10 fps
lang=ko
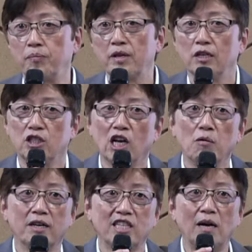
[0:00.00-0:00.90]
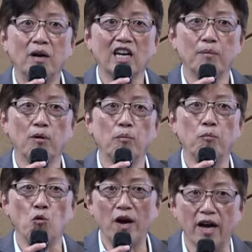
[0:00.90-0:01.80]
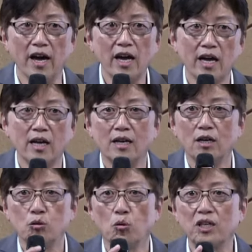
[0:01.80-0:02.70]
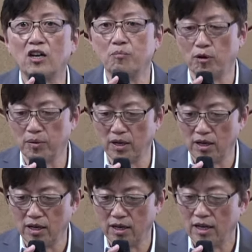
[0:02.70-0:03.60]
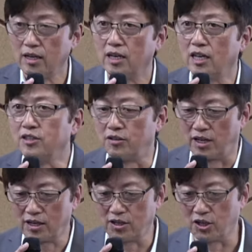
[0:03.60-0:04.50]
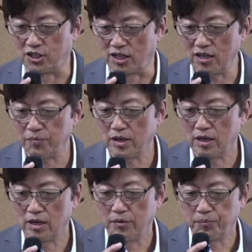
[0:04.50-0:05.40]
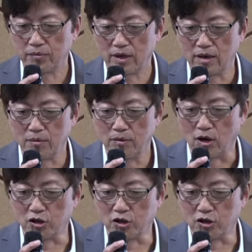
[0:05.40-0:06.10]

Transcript: 죄와 사망의 법 외에 또 다른 법이 있는데 그것이 어떤